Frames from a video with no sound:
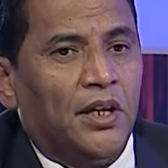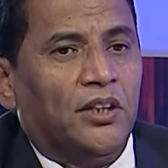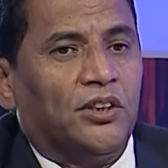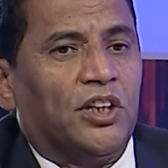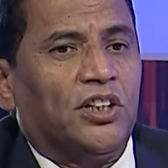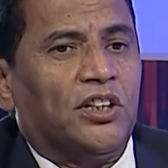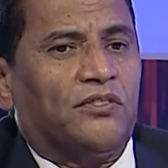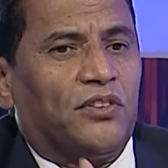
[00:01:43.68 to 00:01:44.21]

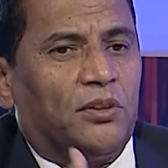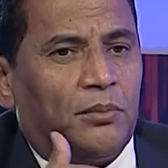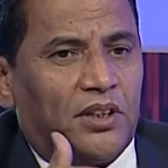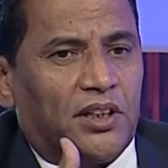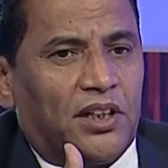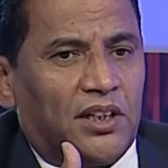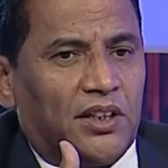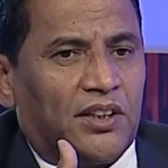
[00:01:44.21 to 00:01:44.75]
تجد في
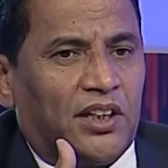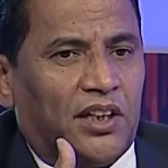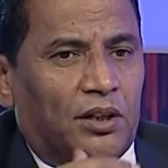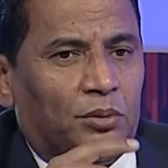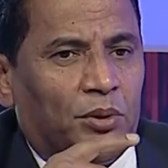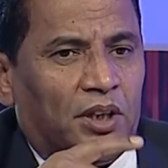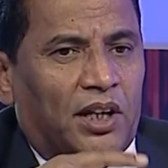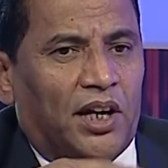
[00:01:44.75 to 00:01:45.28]
المرحله
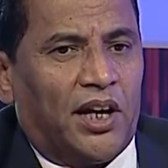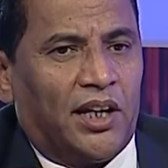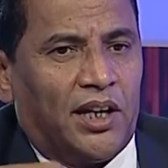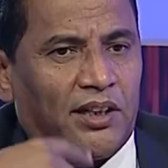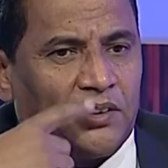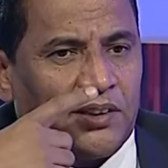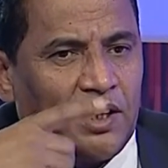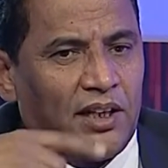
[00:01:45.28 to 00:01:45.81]
الثانويه انا
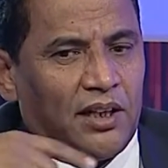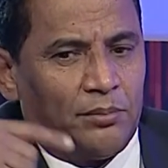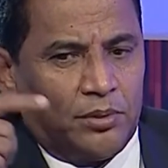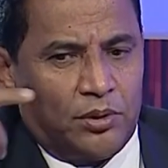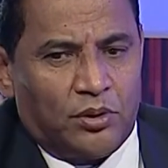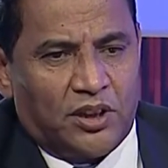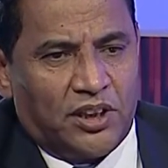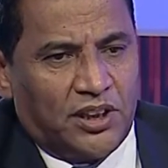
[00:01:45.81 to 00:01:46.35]
اتكلم
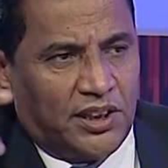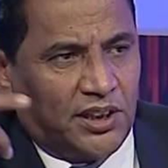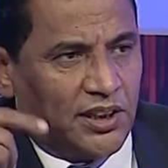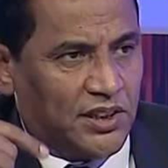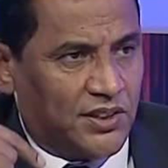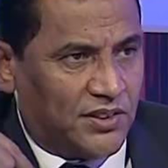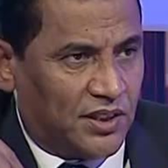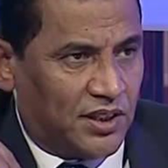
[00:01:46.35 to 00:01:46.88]
باللغه
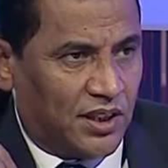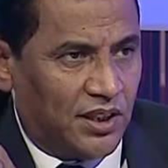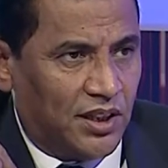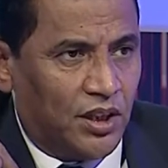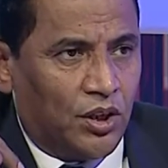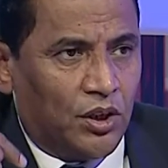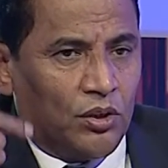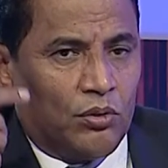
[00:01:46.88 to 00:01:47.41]
الانجليزيه
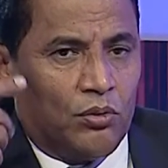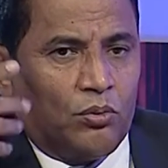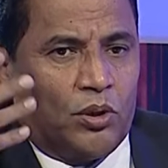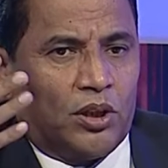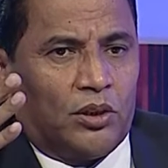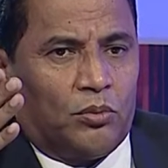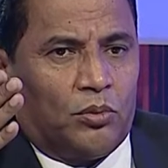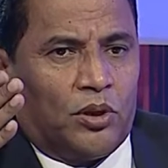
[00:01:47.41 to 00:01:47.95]

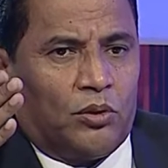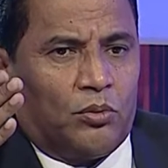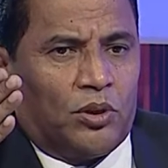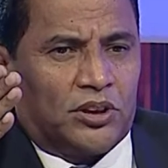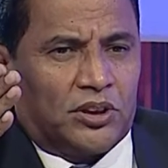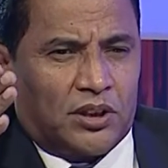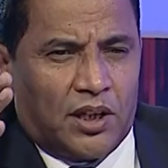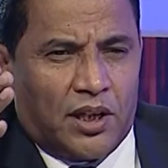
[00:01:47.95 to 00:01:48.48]

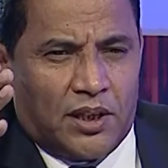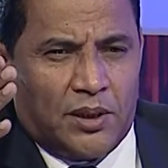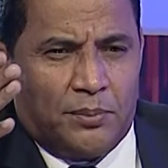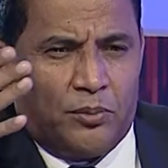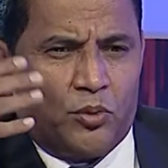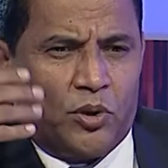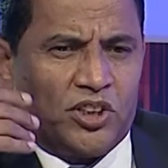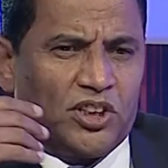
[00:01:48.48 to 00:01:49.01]

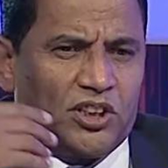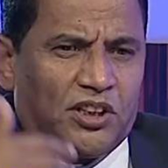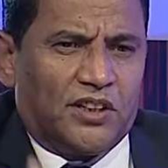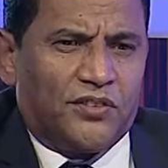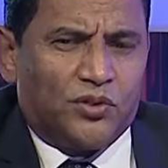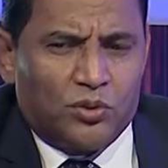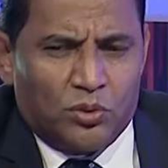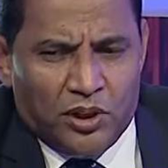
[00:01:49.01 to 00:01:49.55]
والطالب وجد
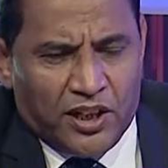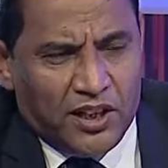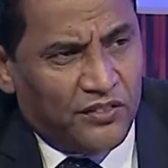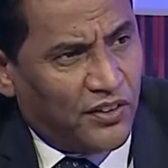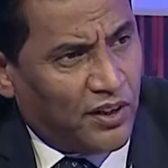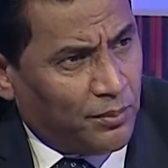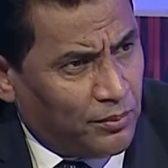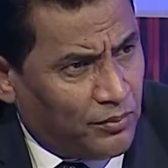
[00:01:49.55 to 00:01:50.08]
نفسه لا
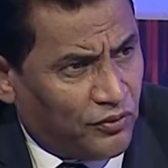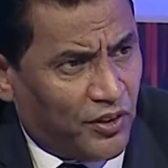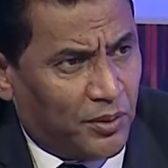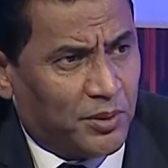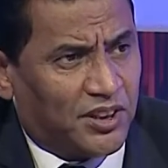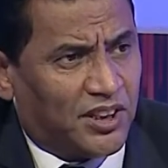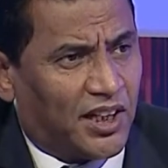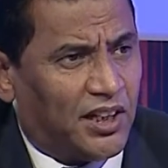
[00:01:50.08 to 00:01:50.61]
يفهم
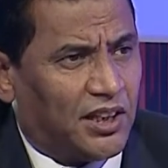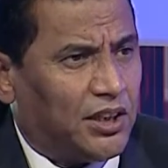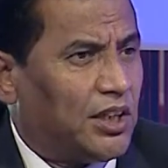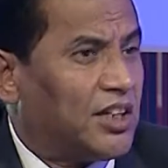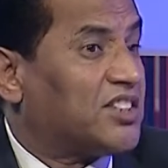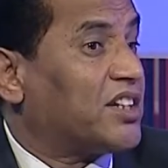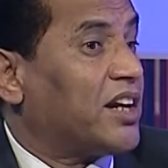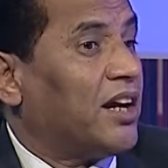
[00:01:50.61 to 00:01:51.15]
فبالتالي
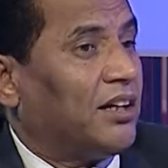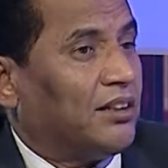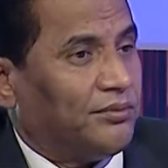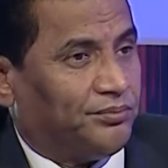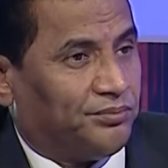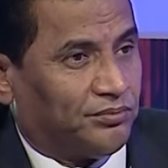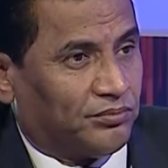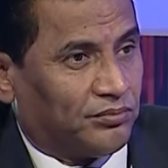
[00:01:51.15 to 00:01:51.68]
يسرح
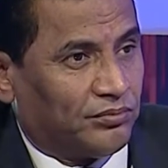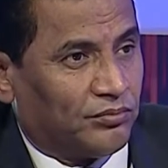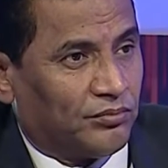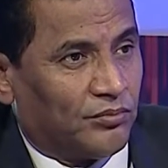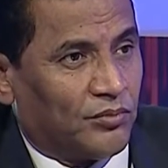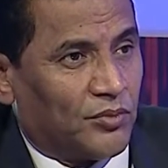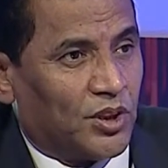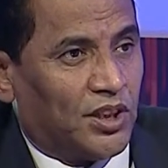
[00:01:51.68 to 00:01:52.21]
اه
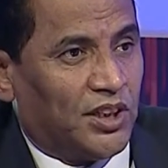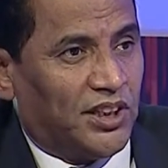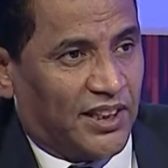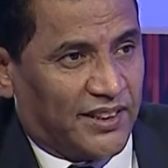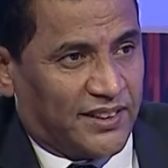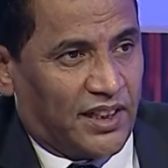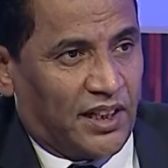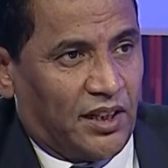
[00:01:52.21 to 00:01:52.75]

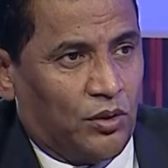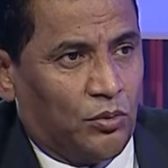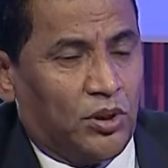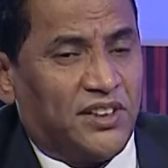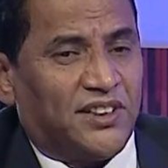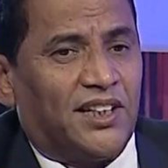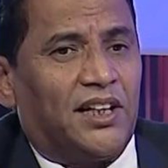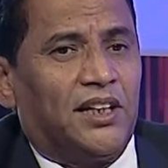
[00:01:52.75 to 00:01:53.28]
يسرح
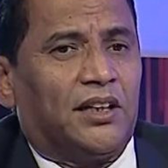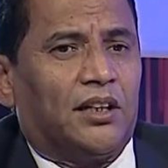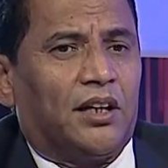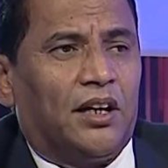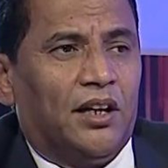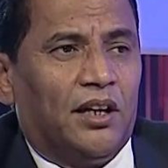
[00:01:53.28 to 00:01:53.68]
ولذلك فلازم